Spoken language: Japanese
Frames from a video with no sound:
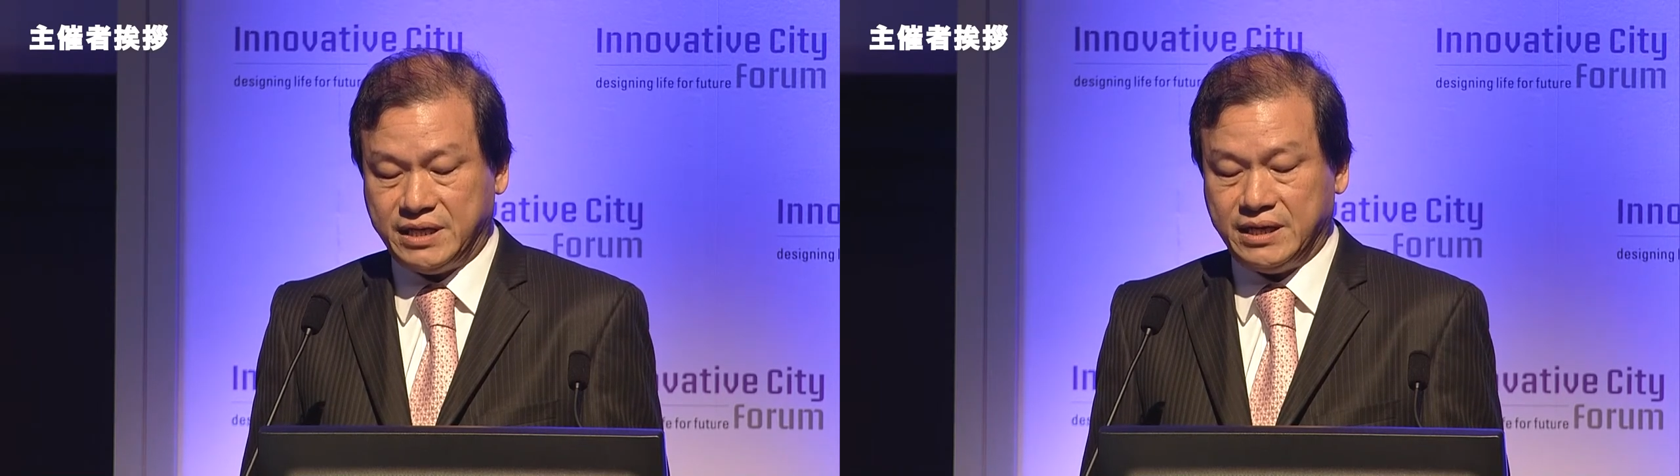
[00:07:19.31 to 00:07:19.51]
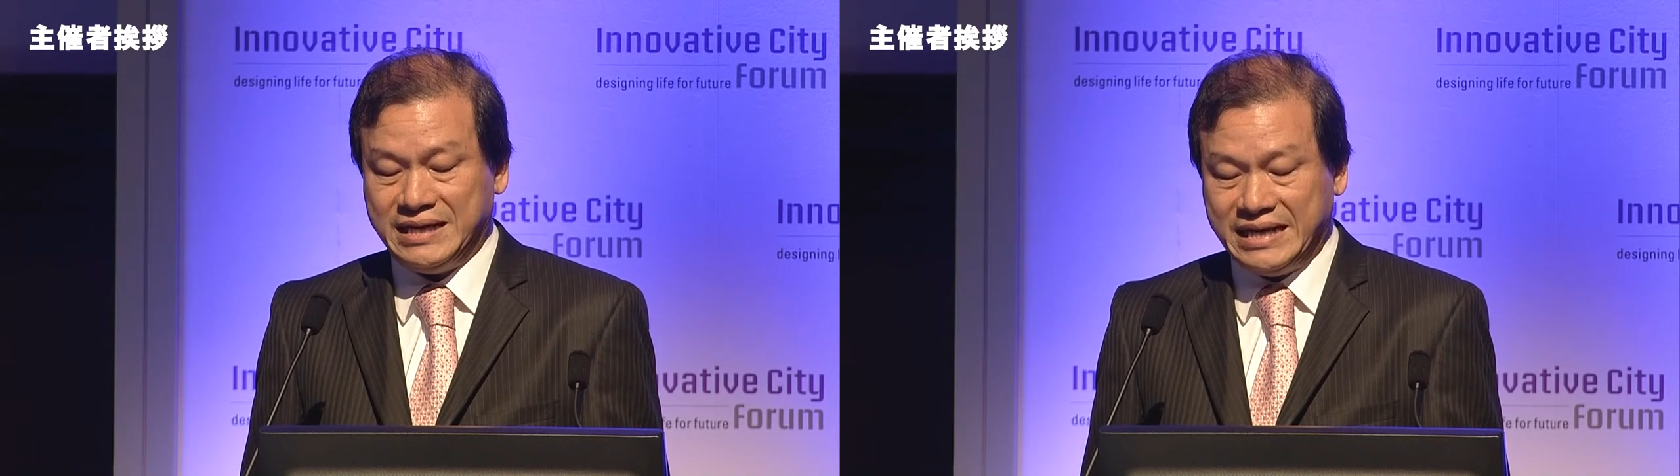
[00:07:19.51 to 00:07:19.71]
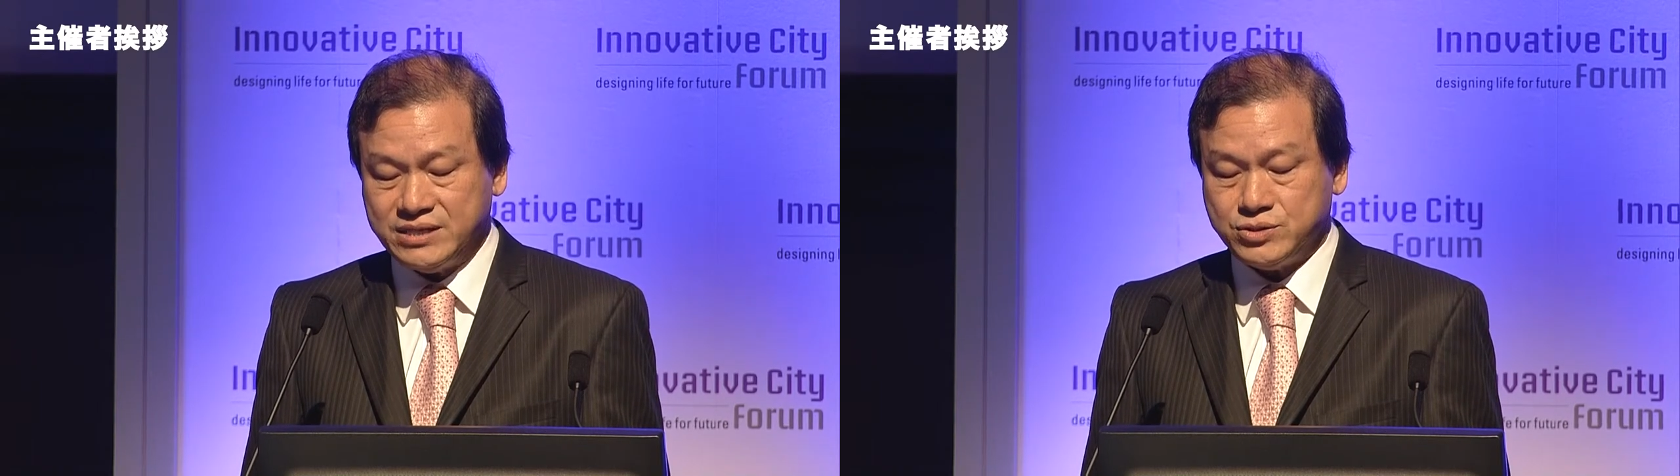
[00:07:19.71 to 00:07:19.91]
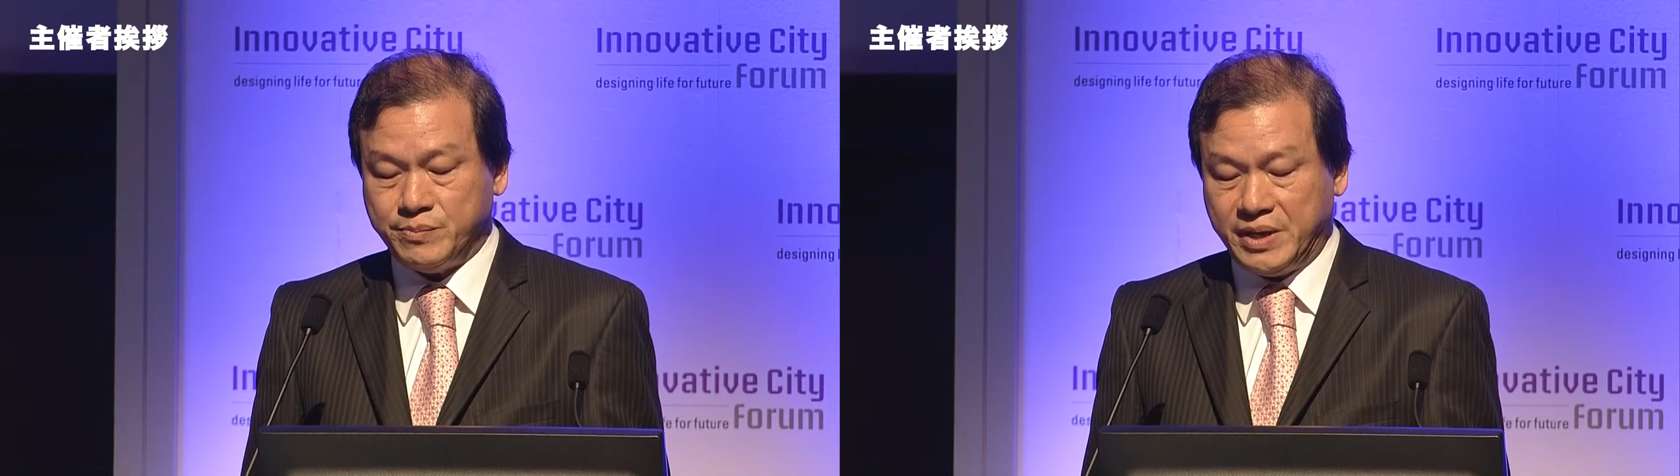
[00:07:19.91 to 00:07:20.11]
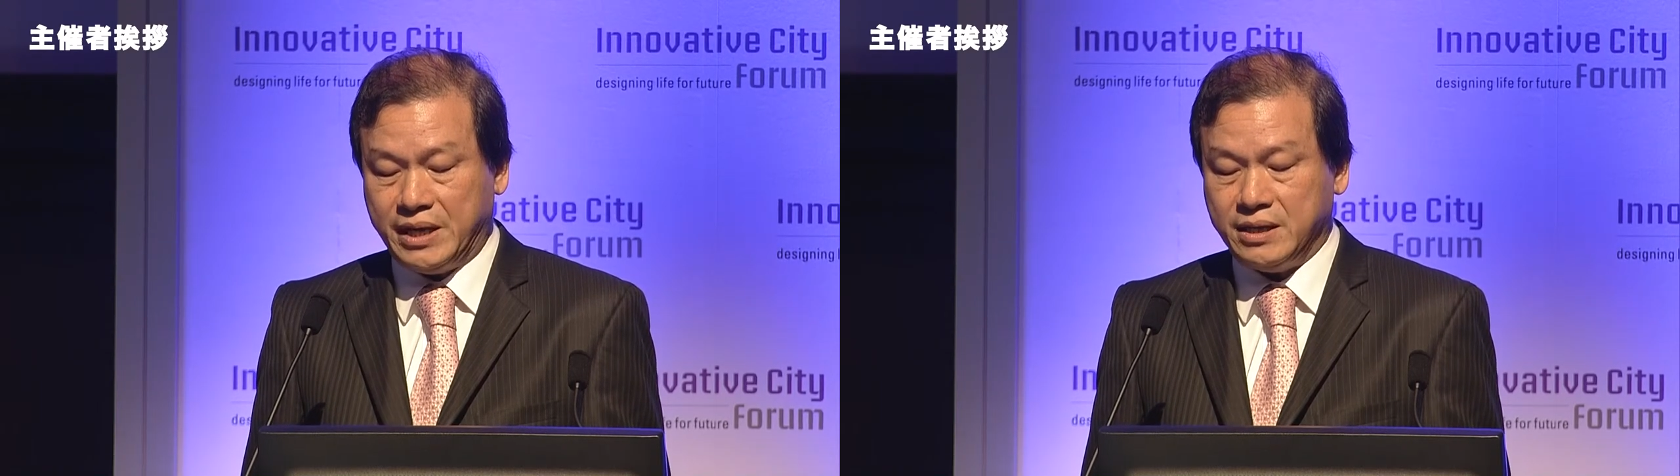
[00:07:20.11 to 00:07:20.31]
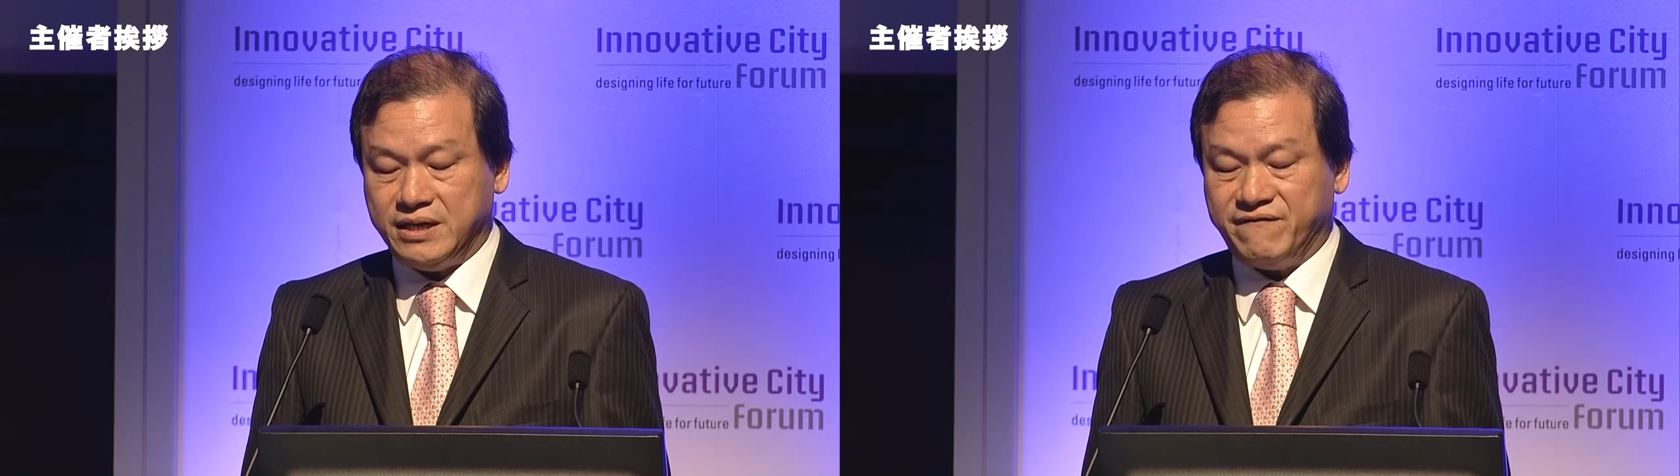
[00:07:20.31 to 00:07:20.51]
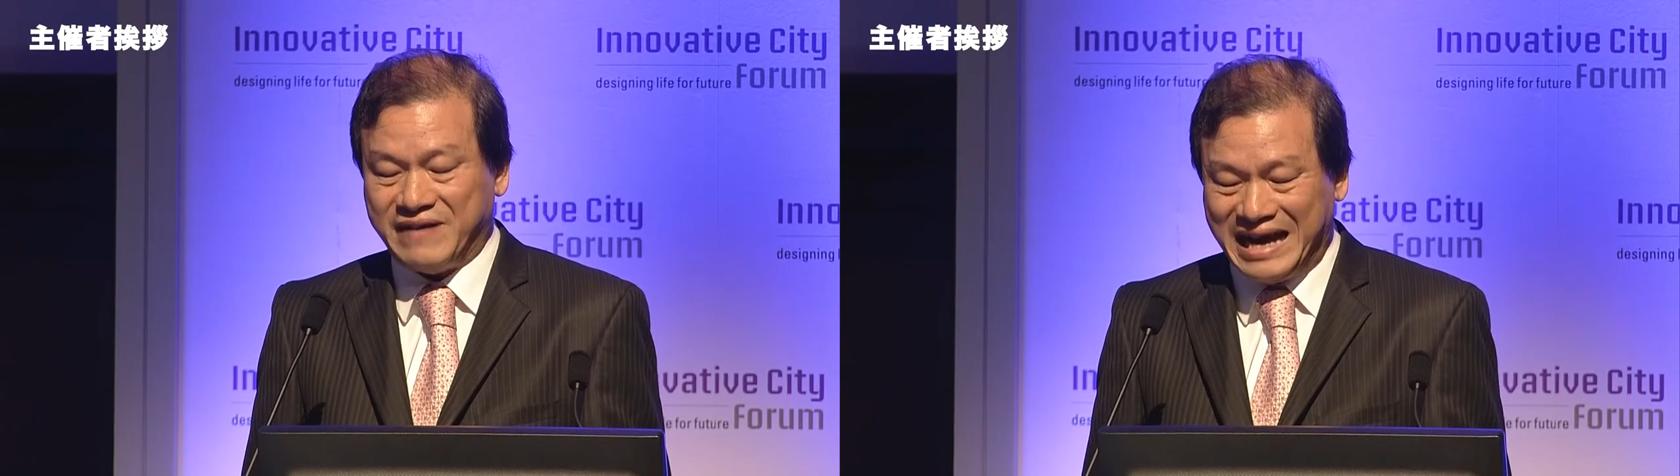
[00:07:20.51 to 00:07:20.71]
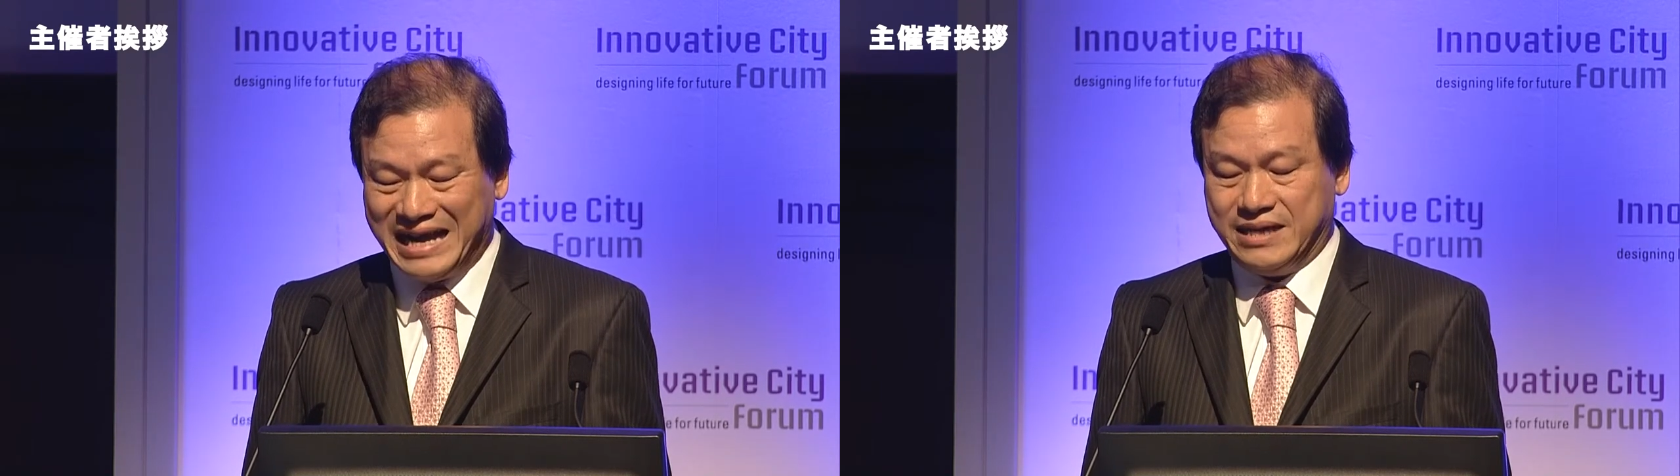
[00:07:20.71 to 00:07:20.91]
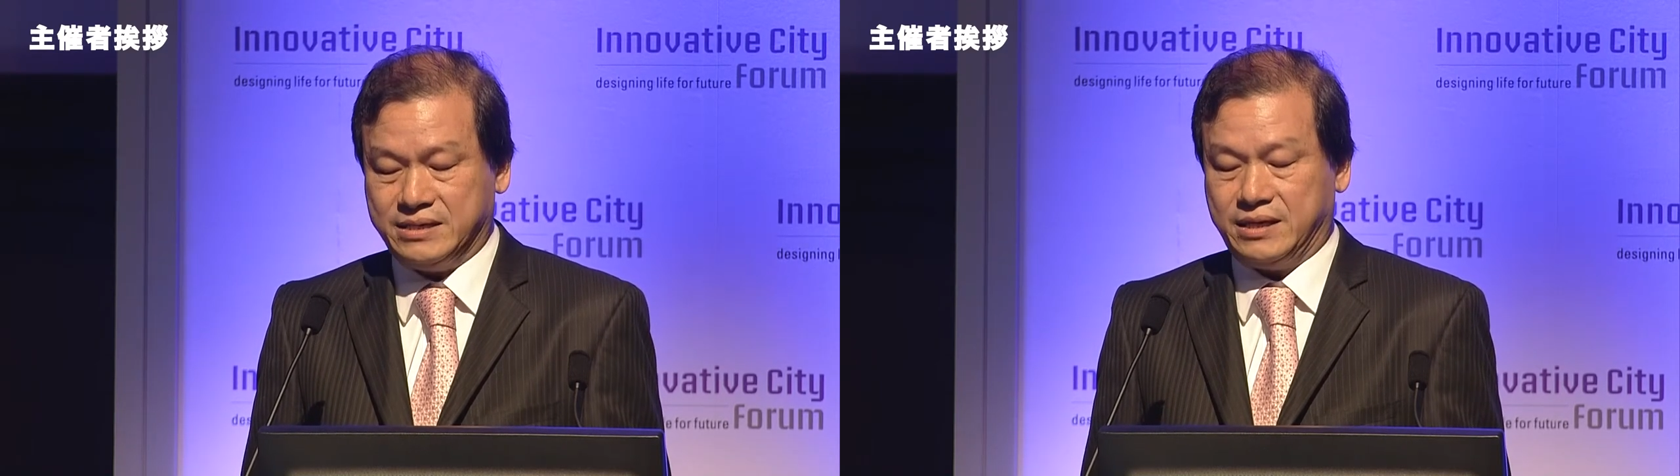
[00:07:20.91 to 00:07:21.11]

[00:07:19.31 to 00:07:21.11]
カオスの時代にあって